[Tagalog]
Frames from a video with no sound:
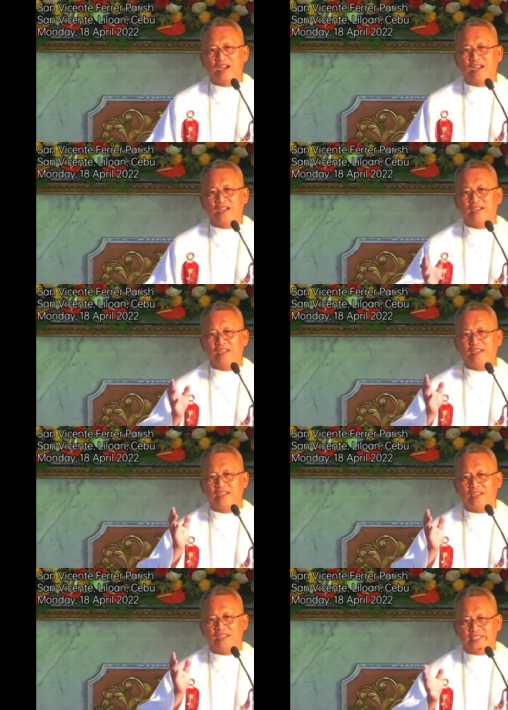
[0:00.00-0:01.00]
ang
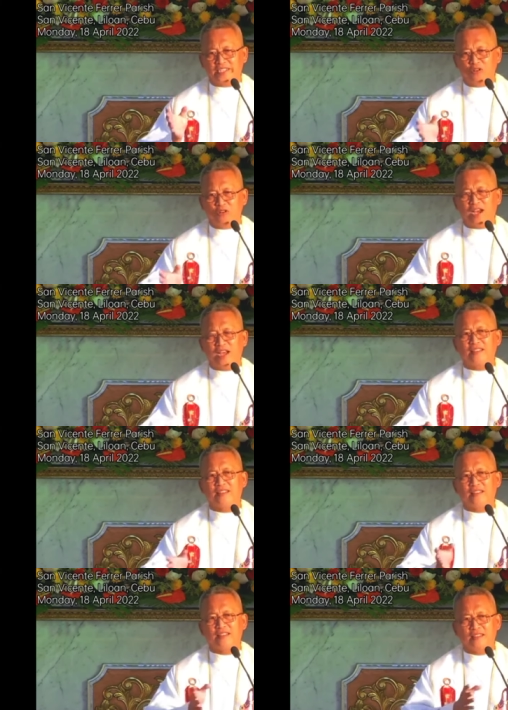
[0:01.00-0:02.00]

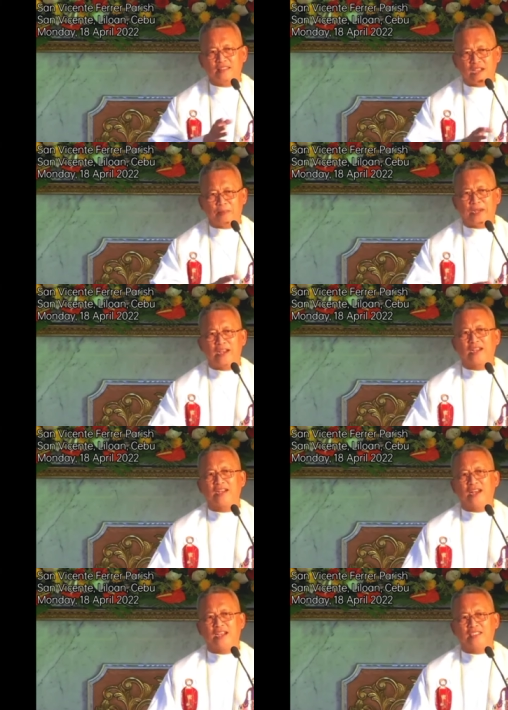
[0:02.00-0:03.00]
sinulat nga
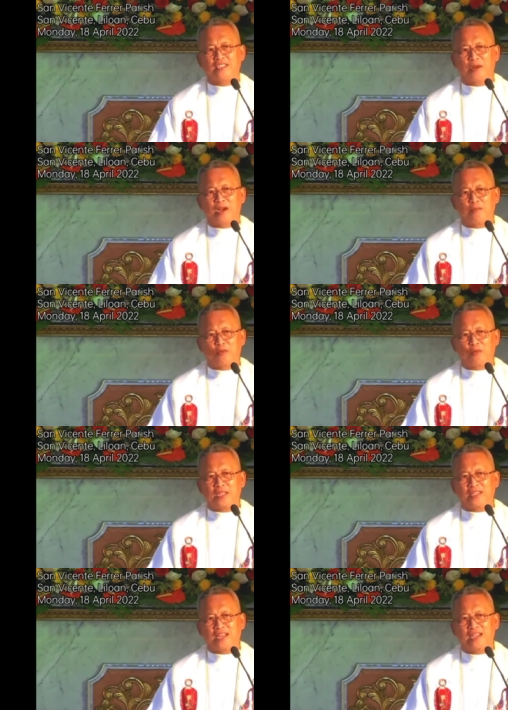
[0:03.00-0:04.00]
panagna sa mga
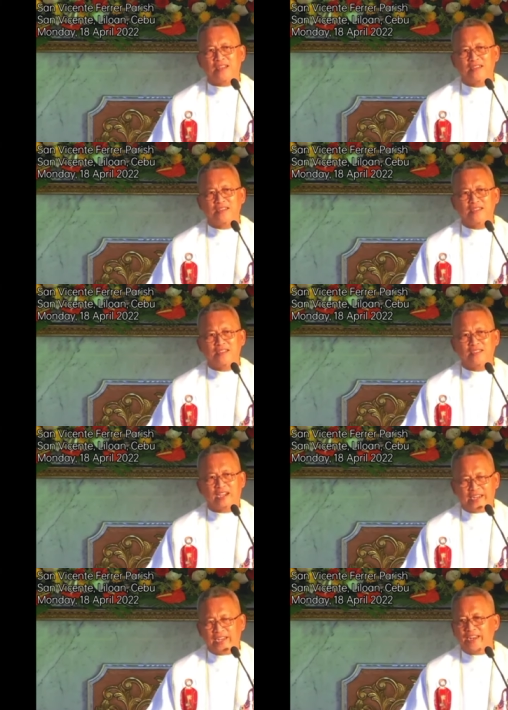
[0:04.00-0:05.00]
propeta
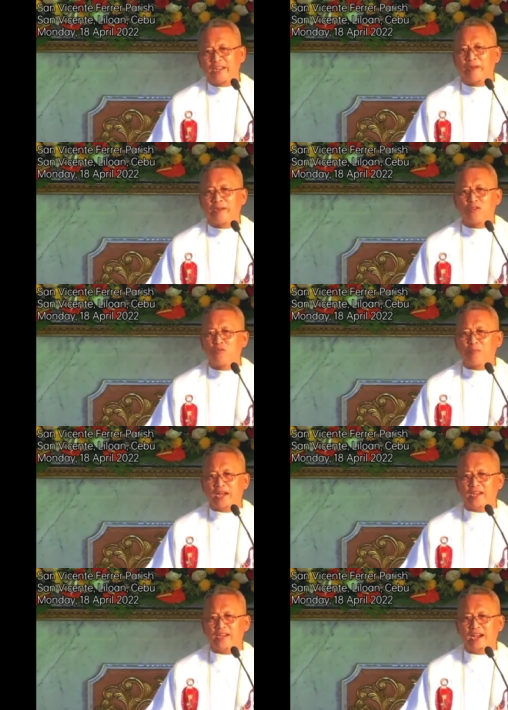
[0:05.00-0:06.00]
nya dili naman
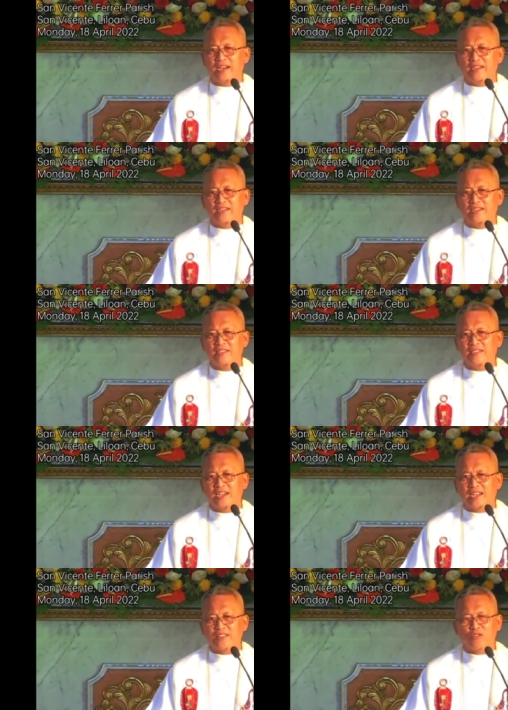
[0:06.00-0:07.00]
ron panagna
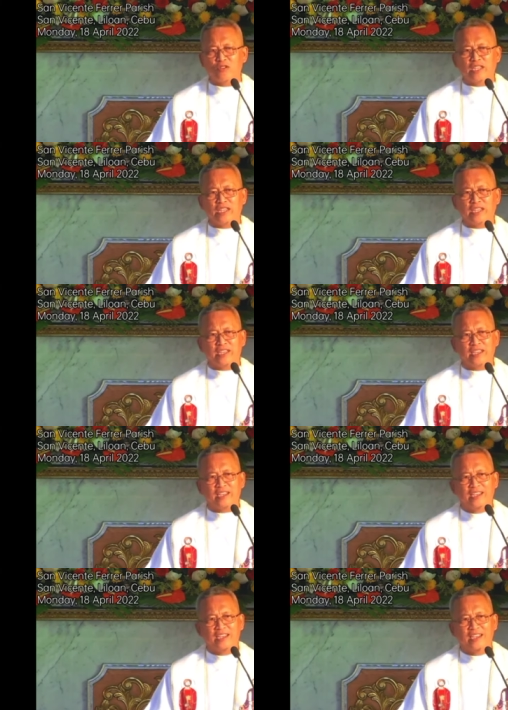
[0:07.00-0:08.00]
ang atong
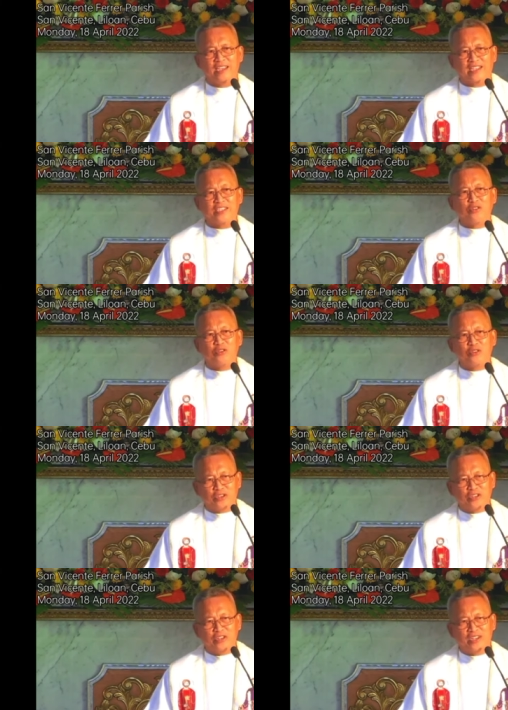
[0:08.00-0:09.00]
gi
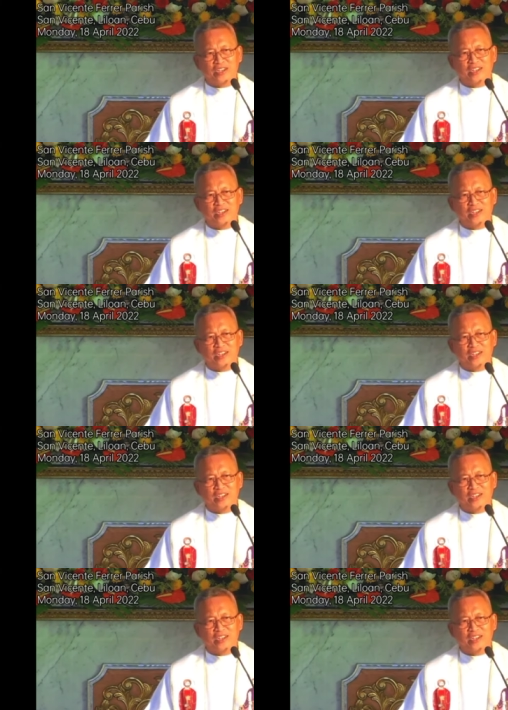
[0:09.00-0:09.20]
gisunod